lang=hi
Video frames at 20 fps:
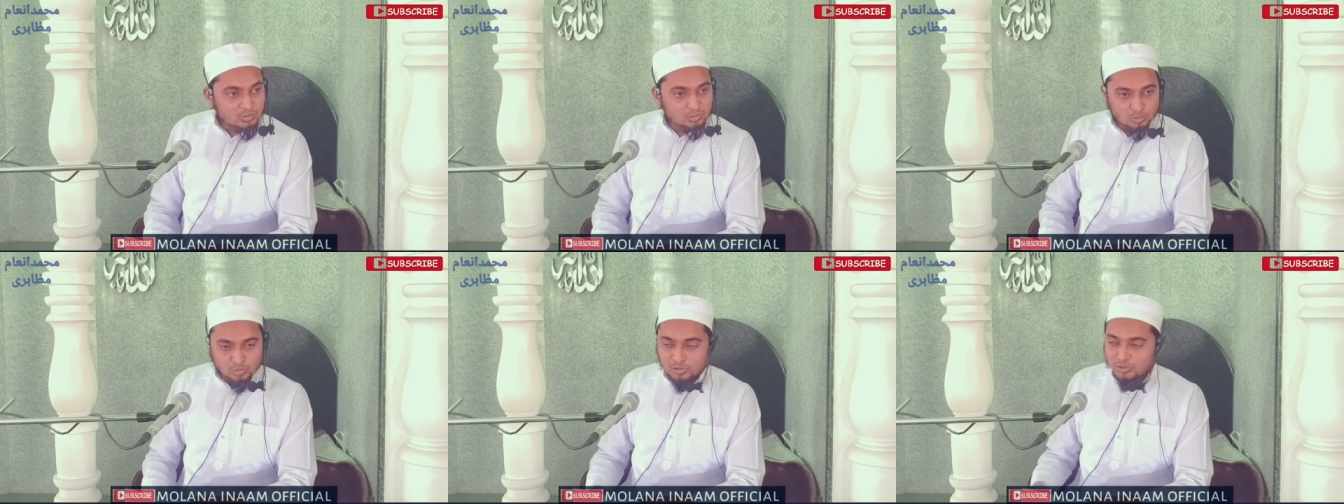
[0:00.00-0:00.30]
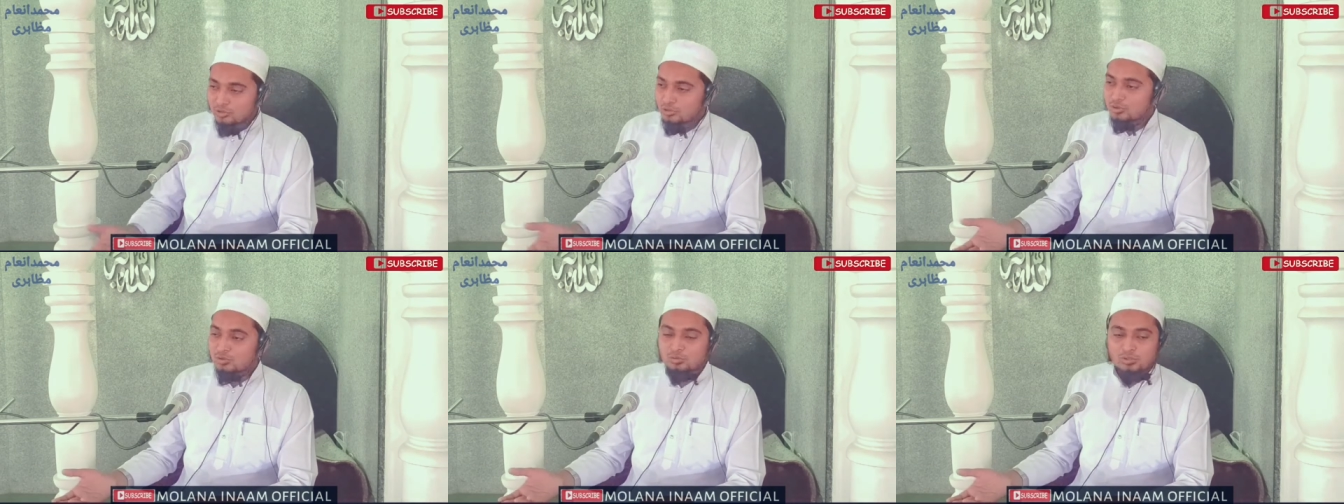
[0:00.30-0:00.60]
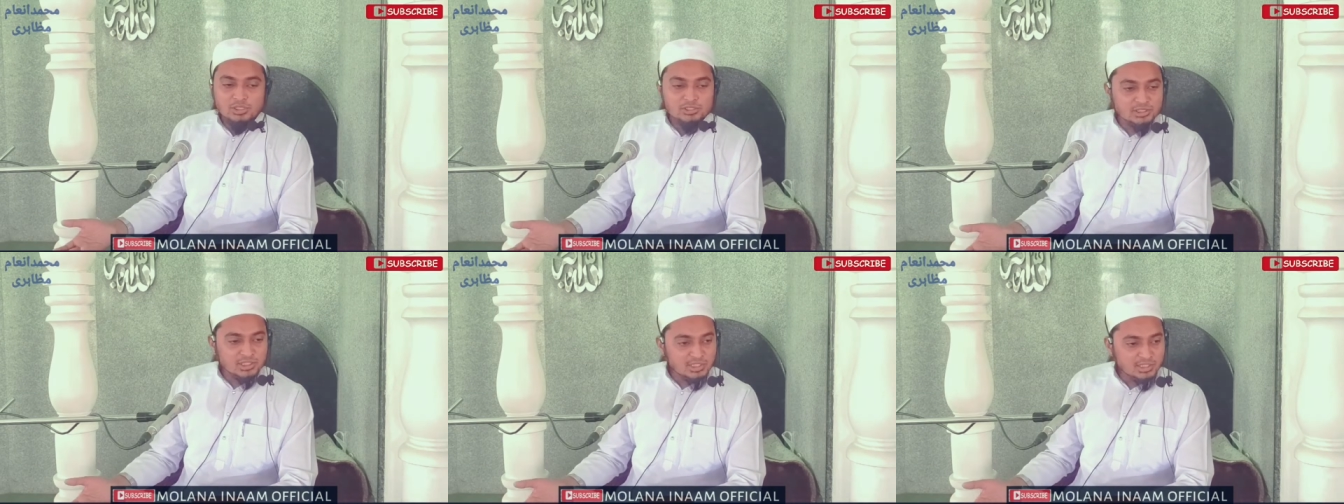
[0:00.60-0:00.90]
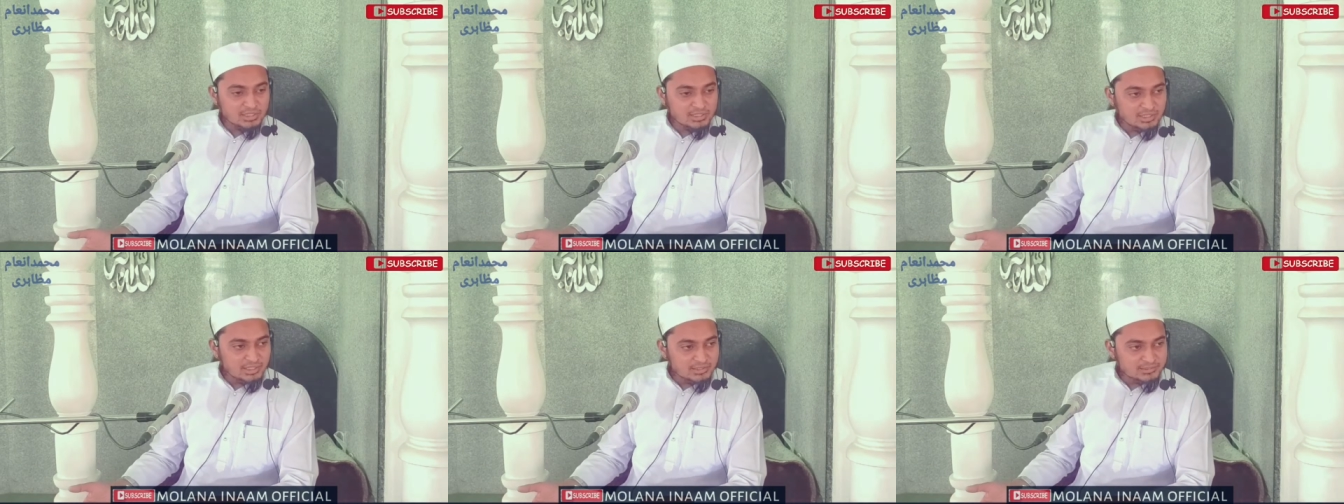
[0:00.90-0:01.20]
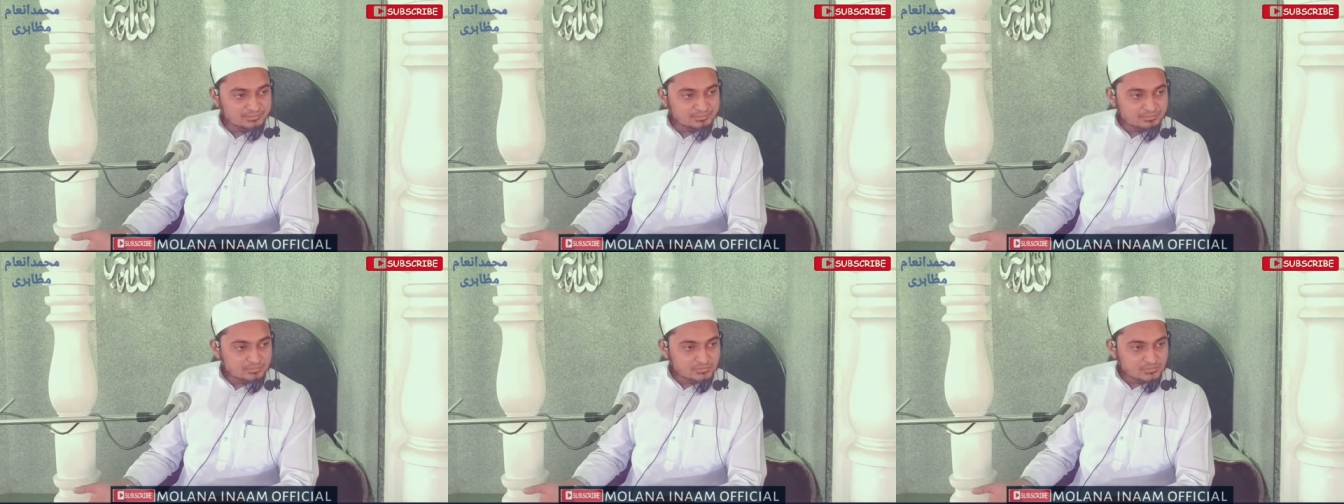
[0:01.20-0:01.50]
तो ही तो ये दुनिया चल रही
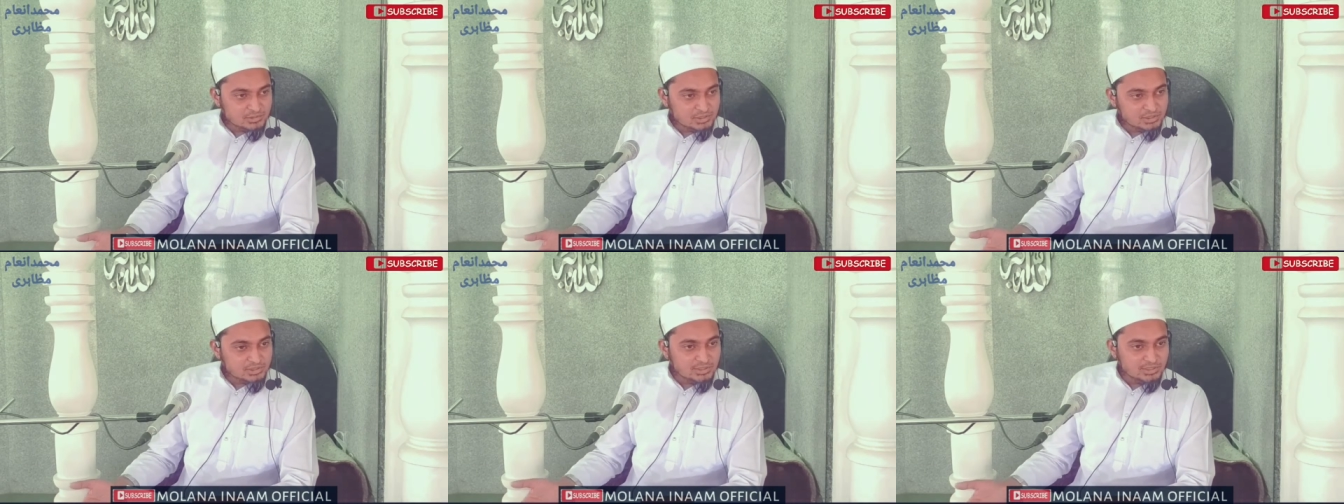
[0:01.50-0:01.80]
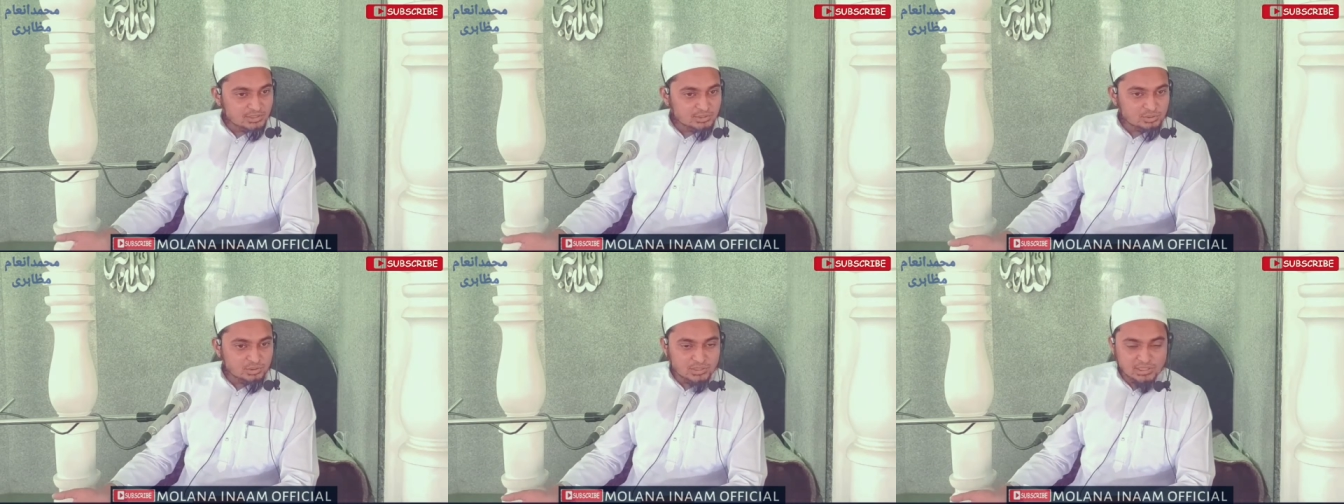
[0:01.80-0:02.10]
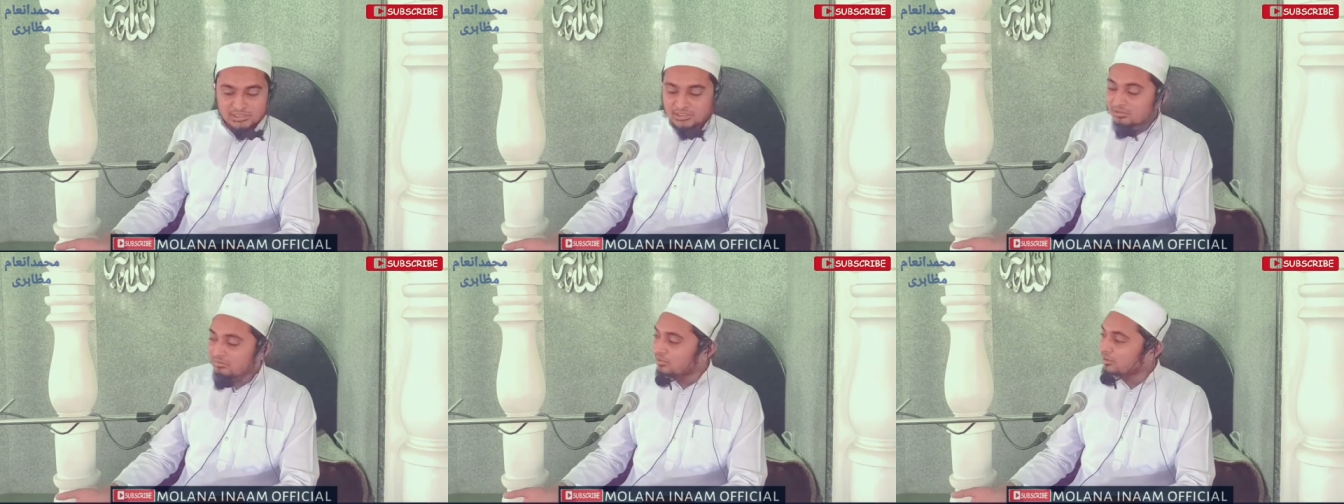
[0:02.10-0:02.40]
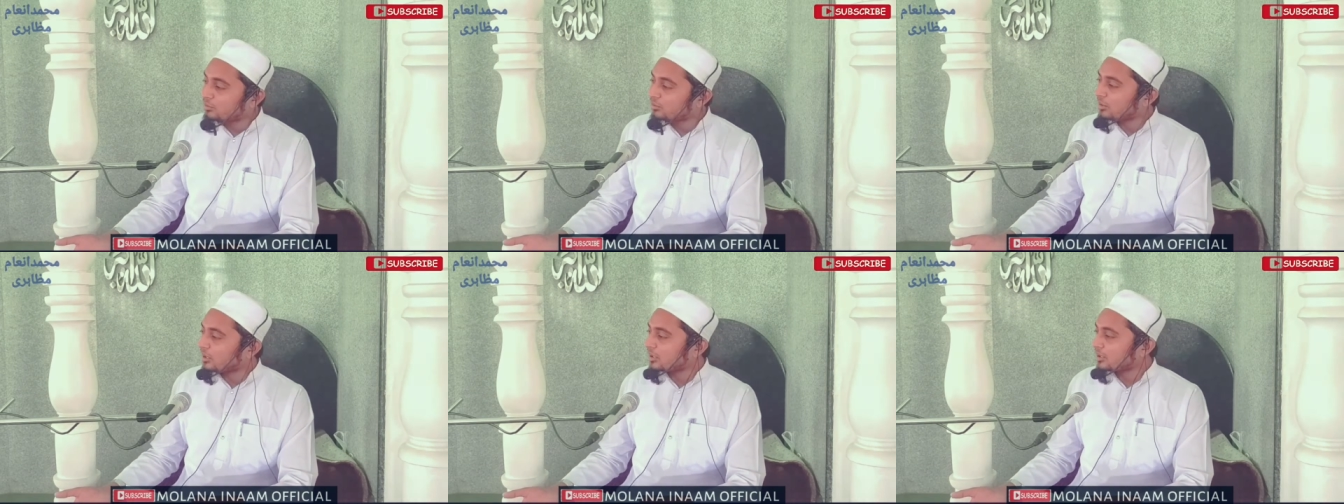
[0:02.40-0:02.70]
है जिस दिन इस दुनिया से वली